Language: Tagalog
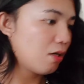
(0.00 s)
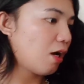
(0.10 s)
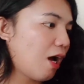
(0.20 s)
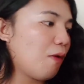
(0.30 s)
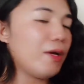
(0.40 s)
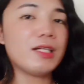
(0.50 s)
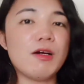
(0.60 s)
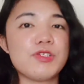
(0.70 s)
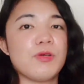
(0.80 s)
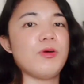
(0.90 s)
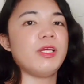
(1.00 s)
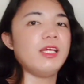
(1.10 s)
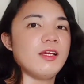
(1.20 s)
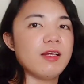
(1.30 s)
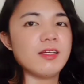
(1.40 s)
Away ka, Soy.
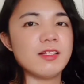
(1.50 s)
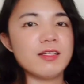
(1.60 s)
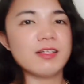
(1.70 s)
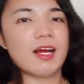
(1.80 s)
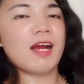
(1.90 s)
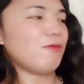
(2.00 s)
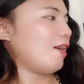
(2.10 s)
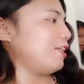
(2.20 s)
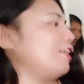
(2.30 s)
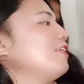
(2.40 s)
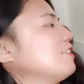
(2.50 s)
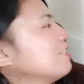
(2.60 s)
Away, dali.